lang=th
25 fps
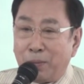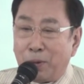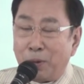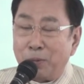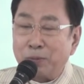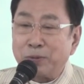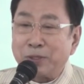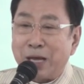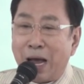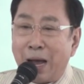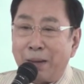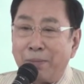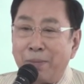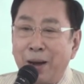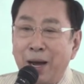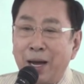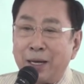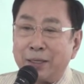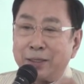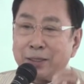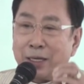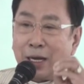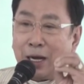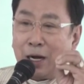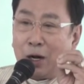ผมสามาร
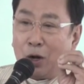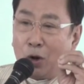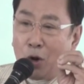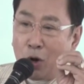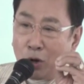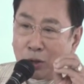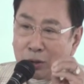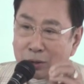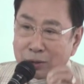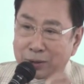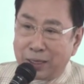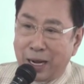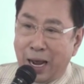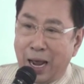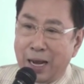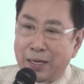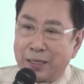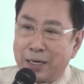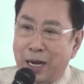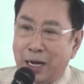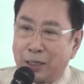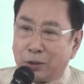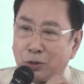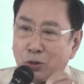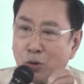ถจะลดการ
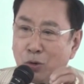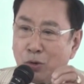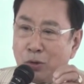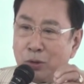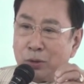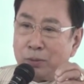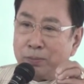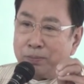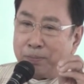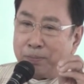ขาดทุน